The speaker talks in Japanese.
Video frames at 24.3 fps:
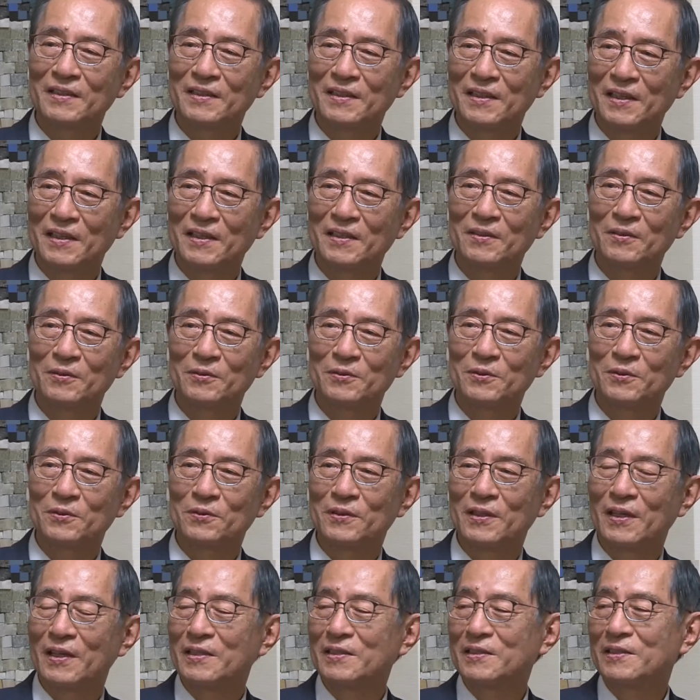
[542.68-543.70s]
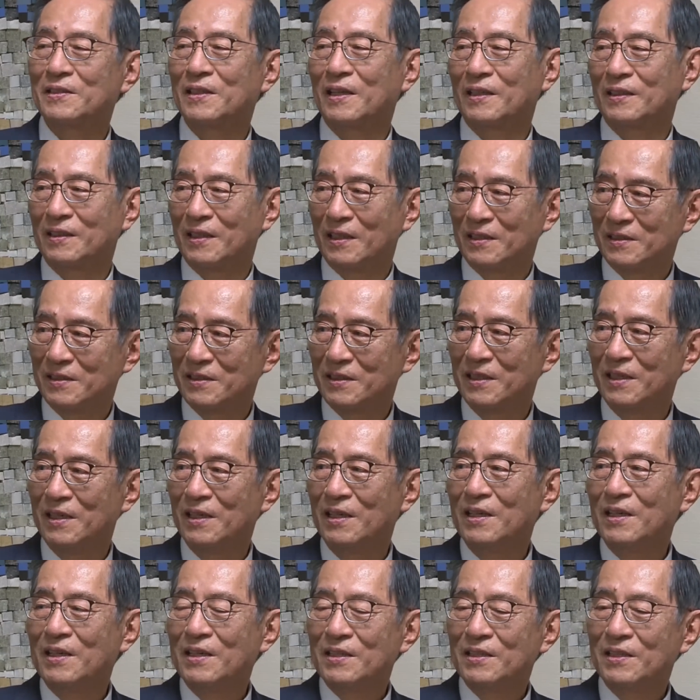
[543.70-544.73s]
安定の状態になったし
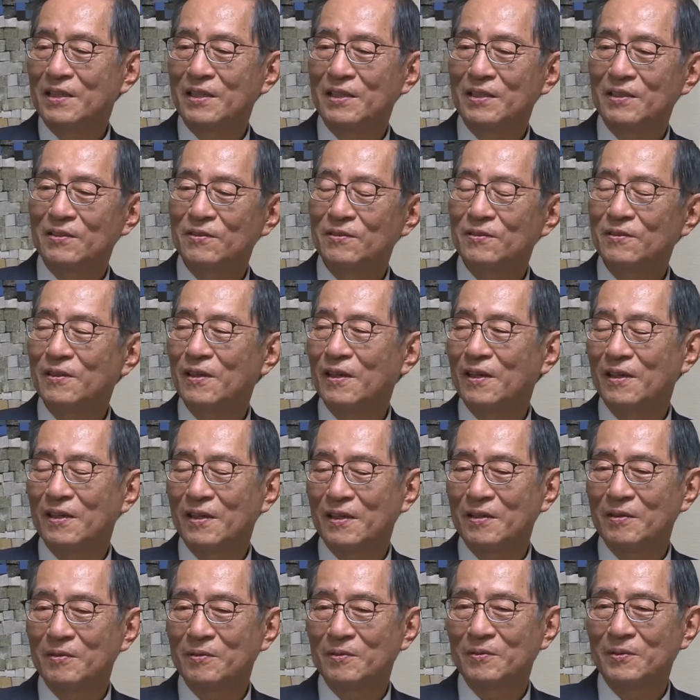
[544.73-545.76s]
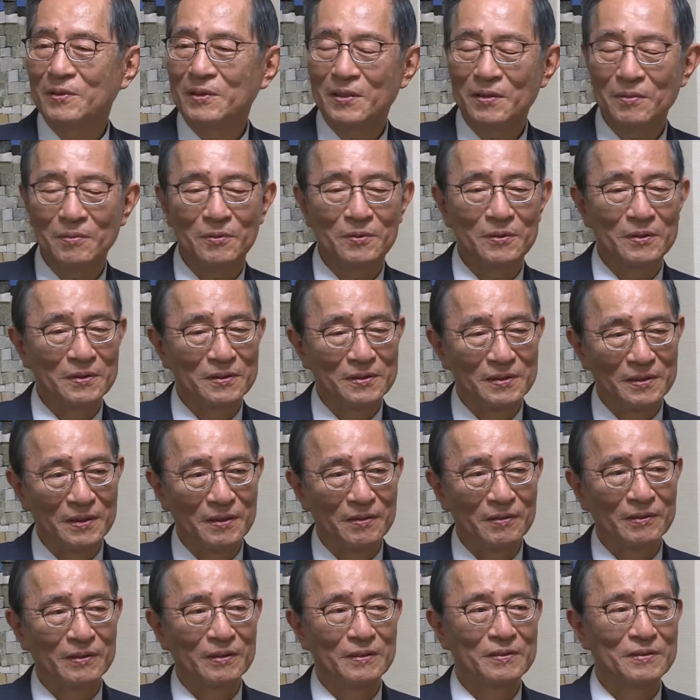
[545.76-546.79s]
金融側から見てもです
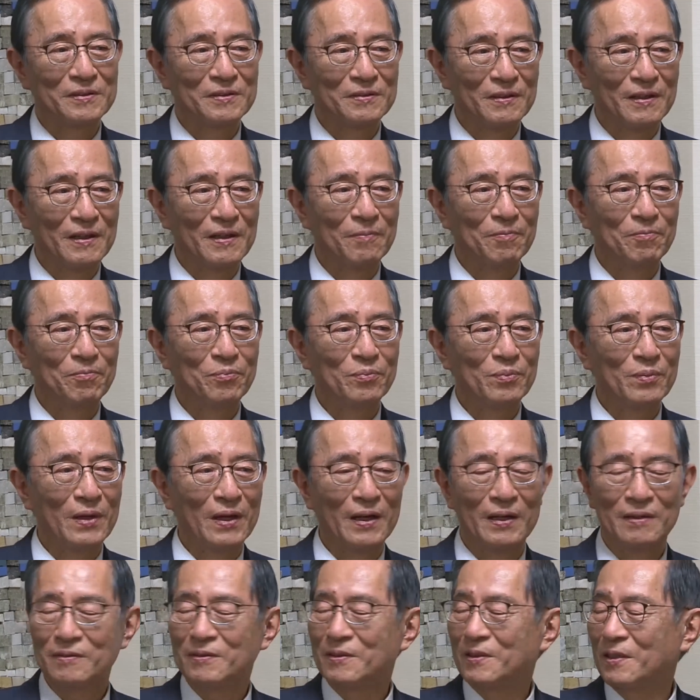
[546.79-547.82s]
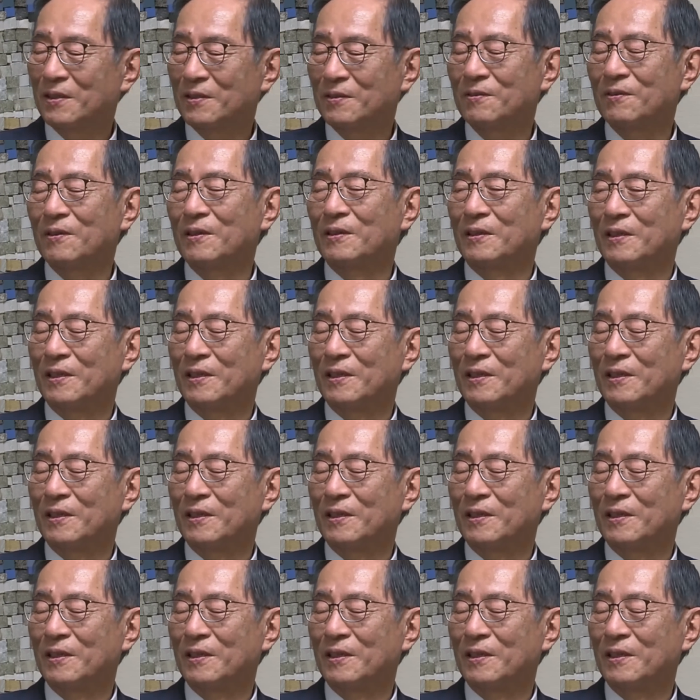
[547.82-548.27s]
ね私は。まあ、ある程度